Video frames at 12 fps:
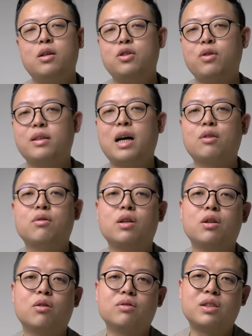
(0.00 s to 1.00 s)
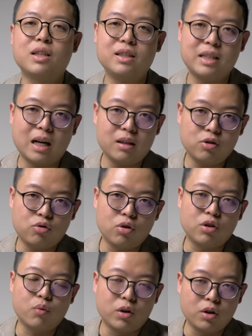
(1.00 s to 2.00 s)
希望大家都能够增加水
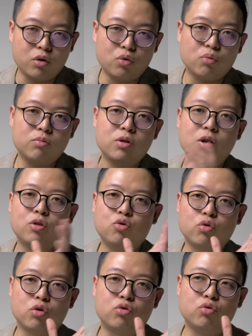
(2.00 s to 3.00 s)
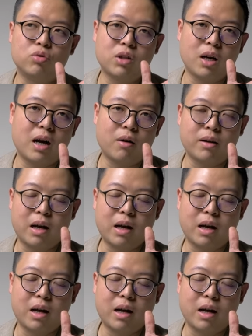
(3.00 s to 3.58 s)
的稳定度。做出更好的